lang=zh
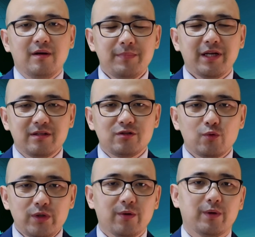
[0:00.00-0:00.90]
面临
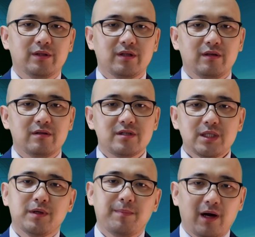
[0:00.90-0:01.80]
就业问题，
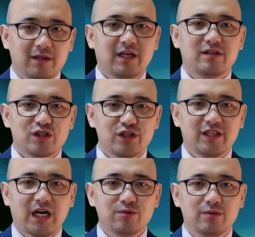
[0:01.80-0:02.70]
这么庞大的失业
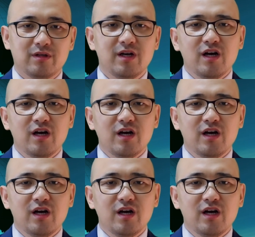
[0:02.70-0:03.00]
大军。